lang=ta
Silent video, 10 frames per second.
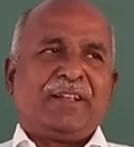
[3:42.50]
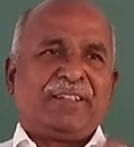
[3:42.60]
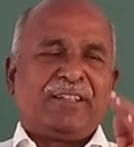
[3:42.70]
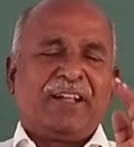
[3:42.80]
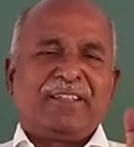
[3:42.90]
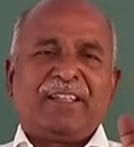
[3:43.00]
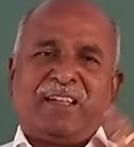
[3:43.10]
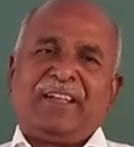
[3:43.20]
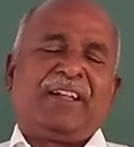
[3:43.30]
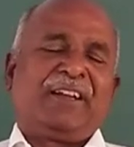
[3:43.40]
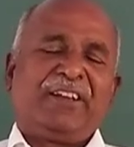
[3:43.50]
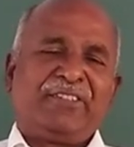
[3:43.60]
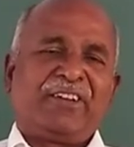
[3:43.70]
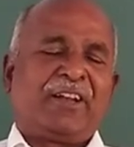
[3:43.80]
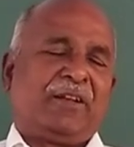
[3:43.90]
இதுதான் அந்த
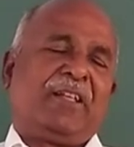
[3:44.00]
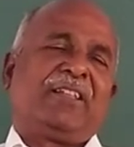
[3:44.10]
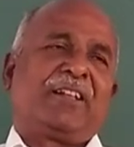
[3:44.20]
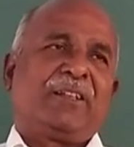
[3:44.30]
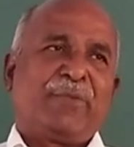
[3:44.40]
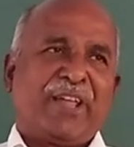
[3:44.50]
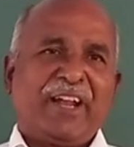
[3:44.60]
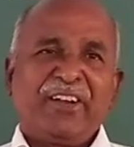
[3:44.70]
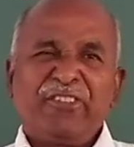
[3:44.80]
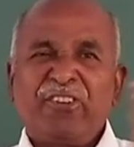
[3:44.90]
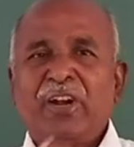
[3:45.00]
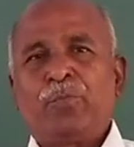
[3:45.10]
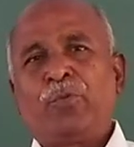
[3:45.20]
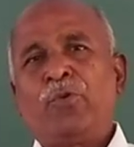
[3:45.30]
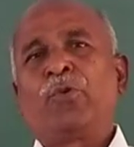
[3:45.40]
டிஜிட்டல் அதனால் நம்ம ஏன் டிஜிட்டல்
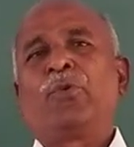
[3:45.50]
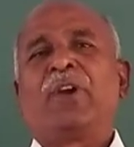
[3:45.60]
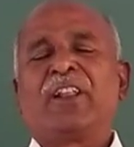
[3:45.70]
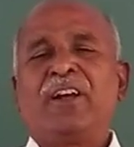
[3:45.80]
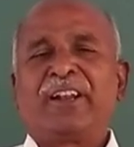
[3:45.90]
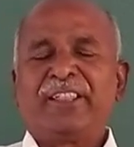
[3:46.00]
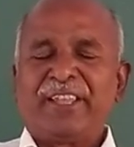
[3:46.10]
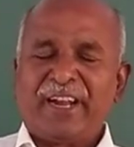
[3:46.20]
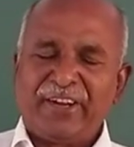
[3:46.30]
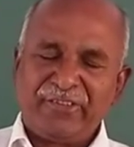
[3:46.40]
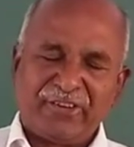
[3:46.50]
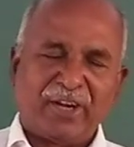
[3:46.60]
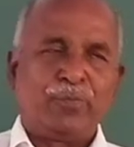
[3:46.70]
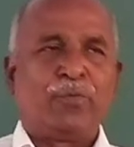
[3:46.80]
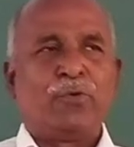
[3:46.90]
போகிறோம் அனலாக்லேருந்து ஏன்
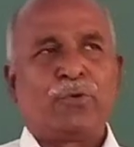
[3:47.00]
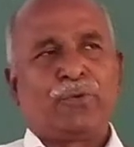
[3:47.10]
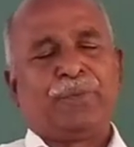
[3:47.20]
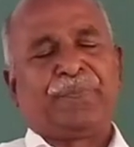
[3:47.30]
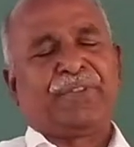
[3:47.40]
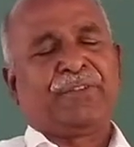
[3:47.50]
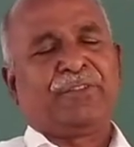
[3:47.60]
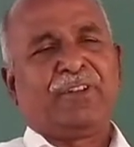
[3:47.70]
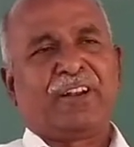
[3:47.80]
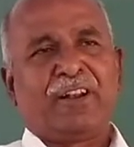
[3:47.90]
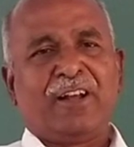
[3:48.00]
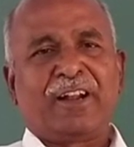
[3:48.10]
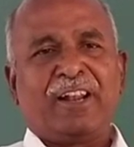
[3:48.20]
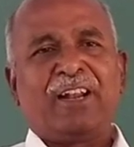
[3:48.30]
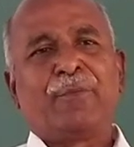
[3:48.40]
டிஜிட்டல் போகிறோம் ஸோ
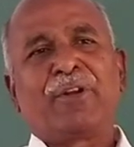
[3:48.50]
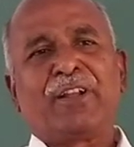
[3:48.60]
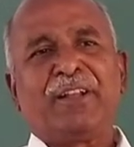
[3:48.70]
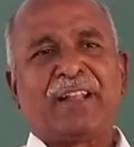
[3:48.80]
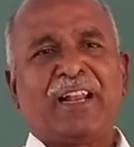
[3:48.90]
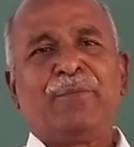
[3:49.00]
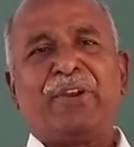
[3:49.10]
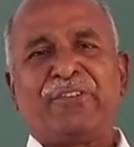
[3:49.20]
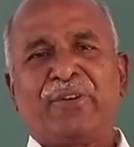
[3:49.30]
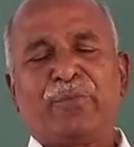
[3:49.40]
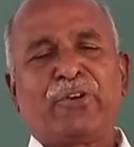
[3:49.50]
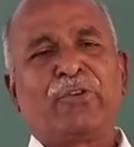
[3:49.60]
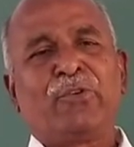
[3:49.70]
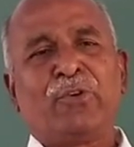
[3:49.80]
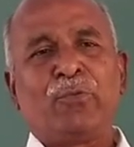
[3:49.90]
அனலாகில் நமக்கு கேலிப்ரேஷன்
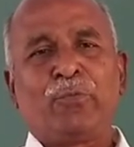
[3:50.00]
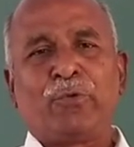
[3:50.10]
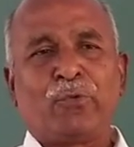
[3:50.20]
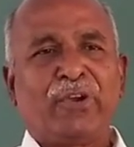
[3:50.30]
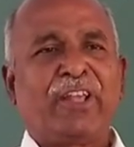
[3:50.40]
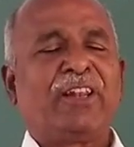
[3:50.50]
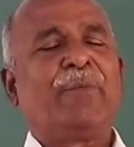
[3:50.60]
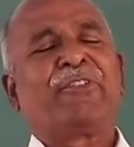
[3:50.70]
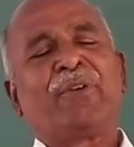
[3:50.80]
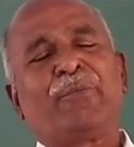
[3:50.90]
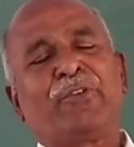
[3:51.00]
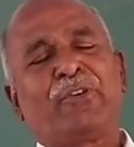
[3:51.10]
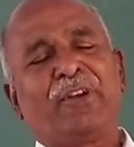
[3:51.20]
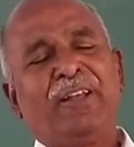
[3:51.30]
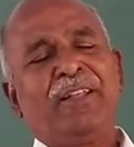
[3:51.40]
பண்ணணும் அவுட்புட் வோல்டேஜ்லாம் மெஷர்
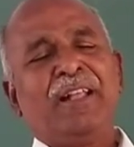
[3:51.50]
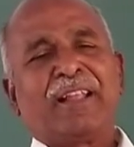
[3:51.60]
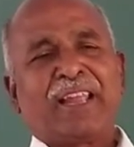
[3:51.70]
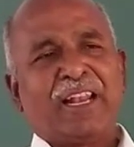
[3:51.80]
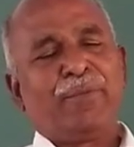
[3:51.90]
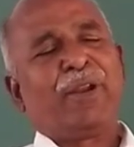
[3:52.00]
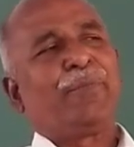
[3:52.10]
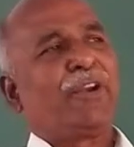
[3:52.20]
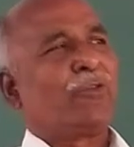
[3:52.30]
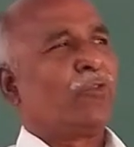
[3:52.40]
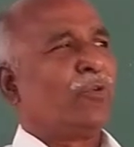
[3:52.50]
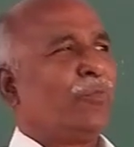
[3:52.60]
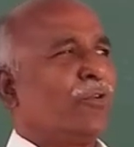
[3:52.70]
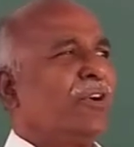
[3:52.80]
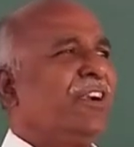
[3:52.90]
பண்ணணும்னா கேலிப்ரேட் பண்ணி கொண்டு
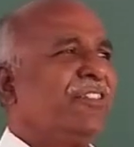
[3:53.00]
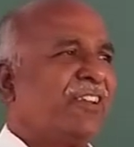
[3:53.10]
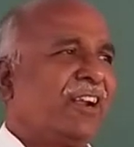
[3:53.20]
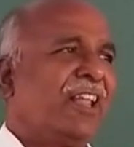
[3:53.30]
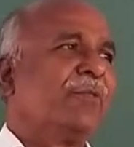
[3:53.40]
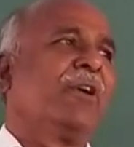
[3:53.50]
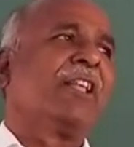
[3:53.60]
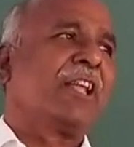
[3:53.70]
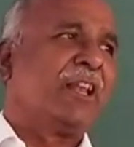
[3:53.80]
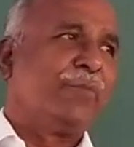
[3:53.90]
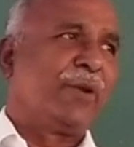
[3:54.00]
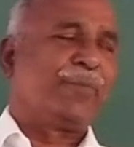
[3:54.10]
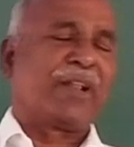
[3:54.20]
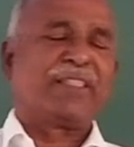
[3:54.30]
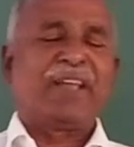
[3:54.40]
போகிறோம் டிஜிட்டலில் அது மாதிரி
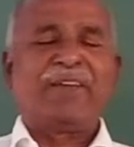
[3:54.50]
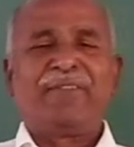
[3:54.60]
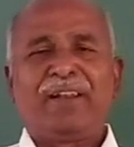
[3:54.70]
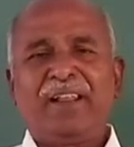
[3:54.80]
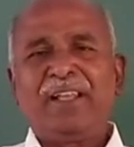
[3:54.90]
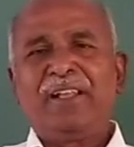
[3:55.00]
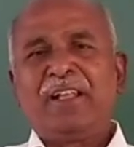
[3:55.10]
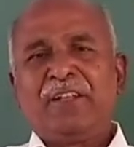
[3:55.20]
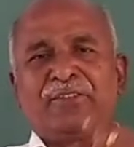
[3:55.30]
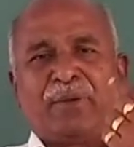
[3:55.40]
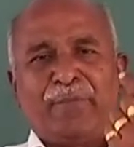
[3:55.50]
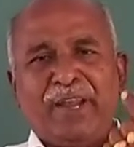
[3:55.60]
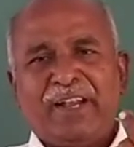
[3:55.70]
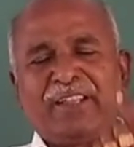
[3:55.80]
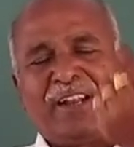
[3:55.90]
கேலிப்ரேட் பண்ண தேவையில்லை ஸோ
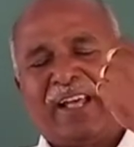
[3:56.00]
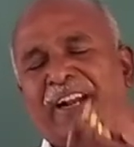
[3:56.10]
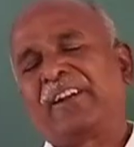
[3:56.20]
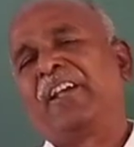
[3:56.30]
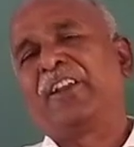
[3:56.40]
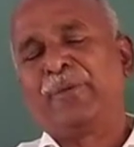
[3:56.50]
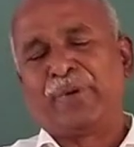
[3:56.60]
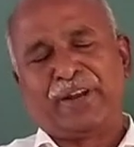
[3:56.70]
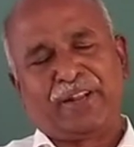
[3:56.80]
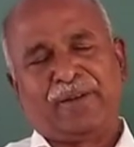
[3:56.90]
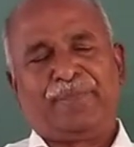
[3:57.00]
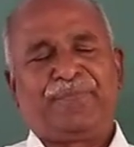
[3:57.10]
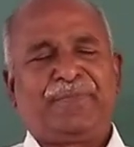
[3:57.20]
மீட்லேருந்து டைரெக்டாக ரீட் பண்ணிக்கலாம்